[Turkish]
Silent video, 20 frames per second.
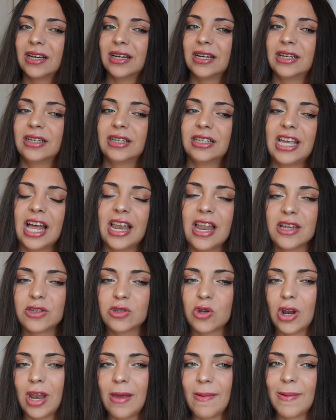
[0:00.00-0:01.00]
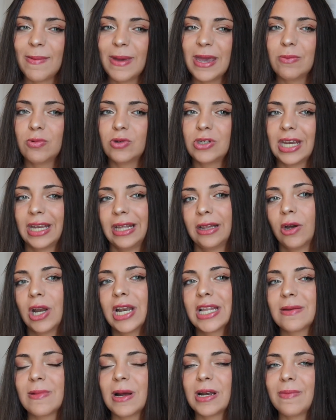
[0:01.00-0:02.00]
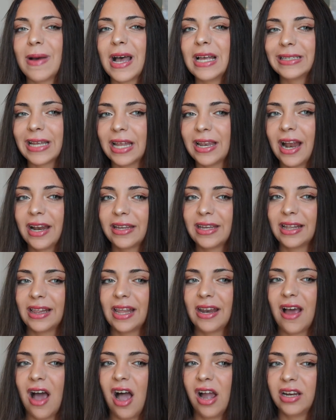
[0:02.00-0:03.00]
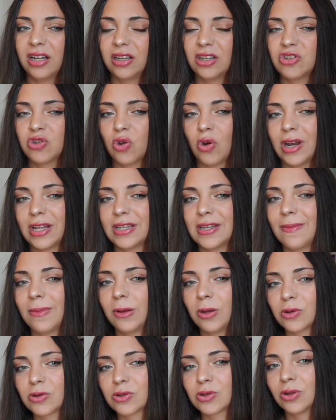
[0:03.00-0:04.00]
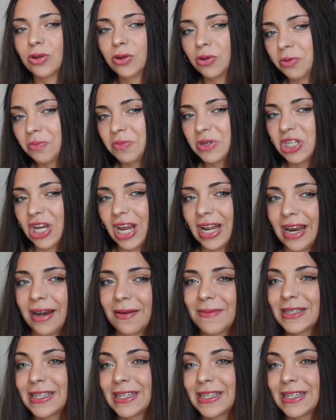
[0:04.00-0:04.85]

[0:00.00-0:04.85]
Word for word: e, yalan söylememeyi bu şekilde öğrettim. Hani bazen erkeklere ayrılınca öğretebiliyorsundur bir şeyleri.